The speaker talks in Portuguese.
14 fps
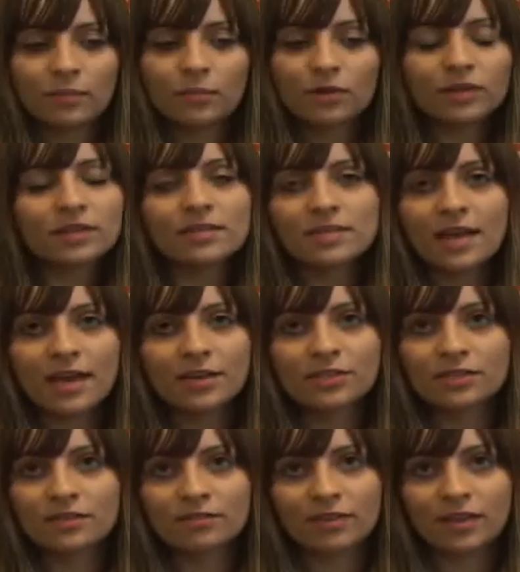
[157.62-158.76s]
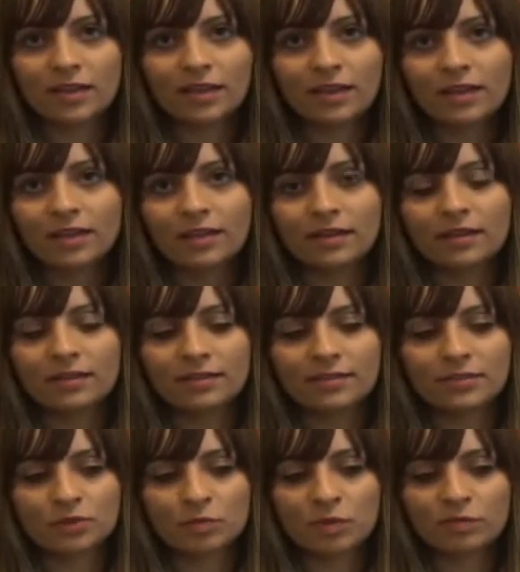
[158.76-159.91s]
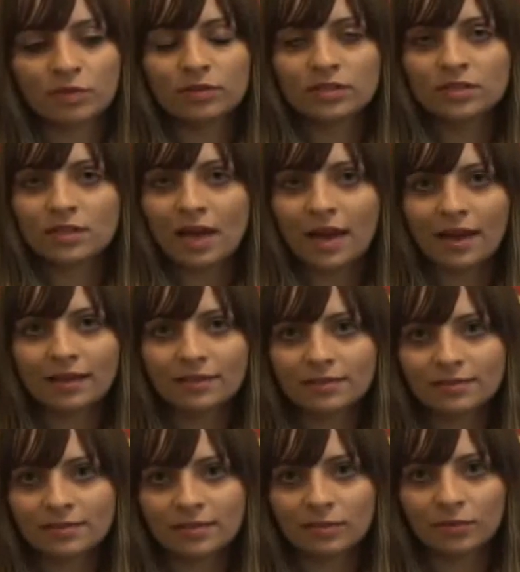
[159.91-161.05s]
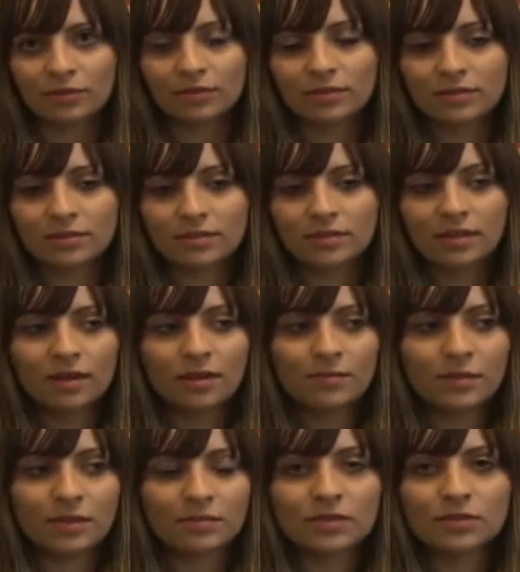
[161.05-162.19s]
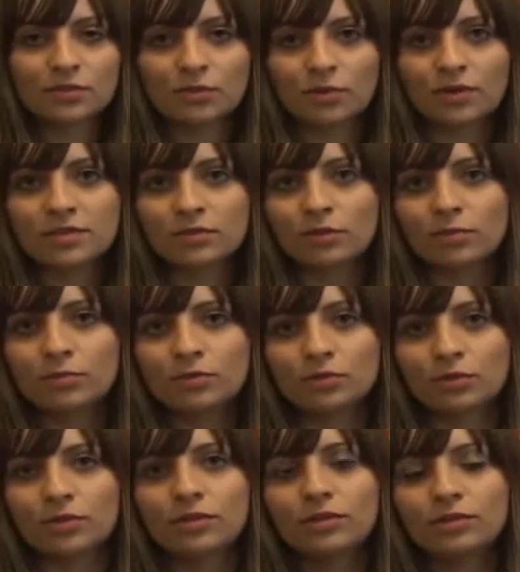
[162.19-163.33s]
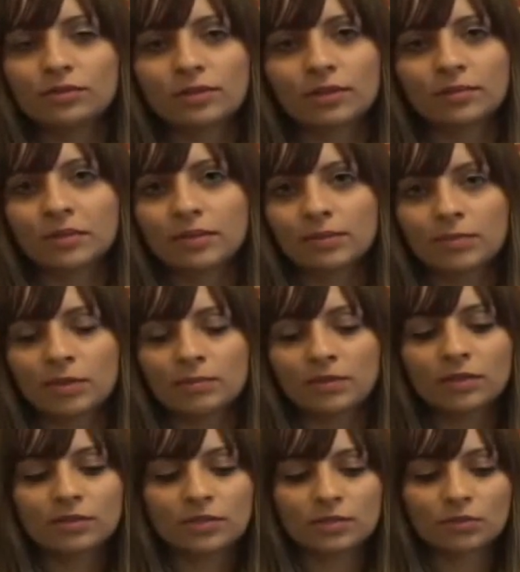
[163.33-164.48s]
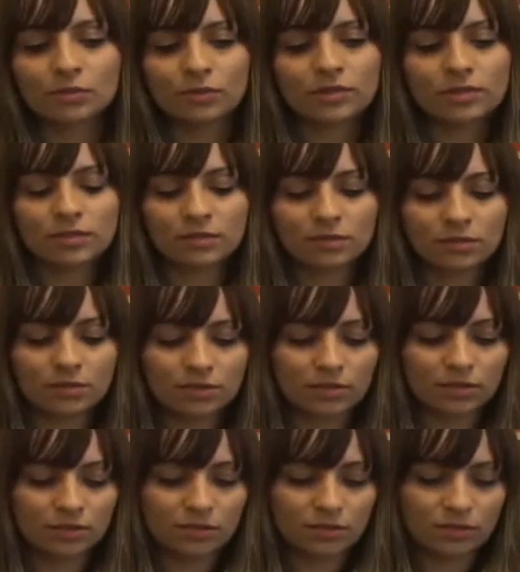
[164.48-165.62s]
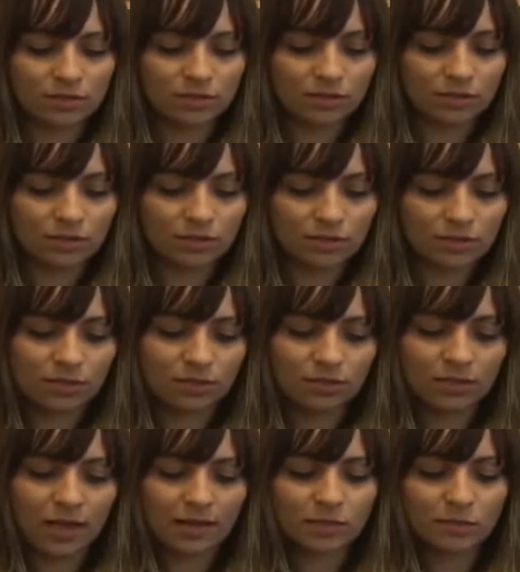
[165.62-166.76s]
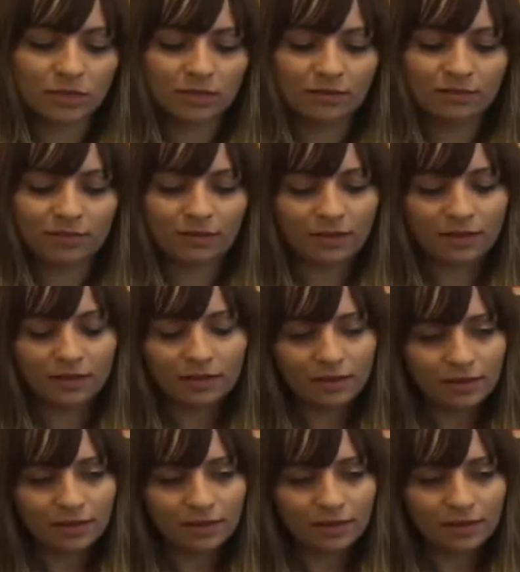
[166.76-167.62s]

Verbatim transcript: muitas séries de TV e elas são super valorizadas, tem muitas premiações, Globo de Ouro também premia os atores né, de, de séries para TV.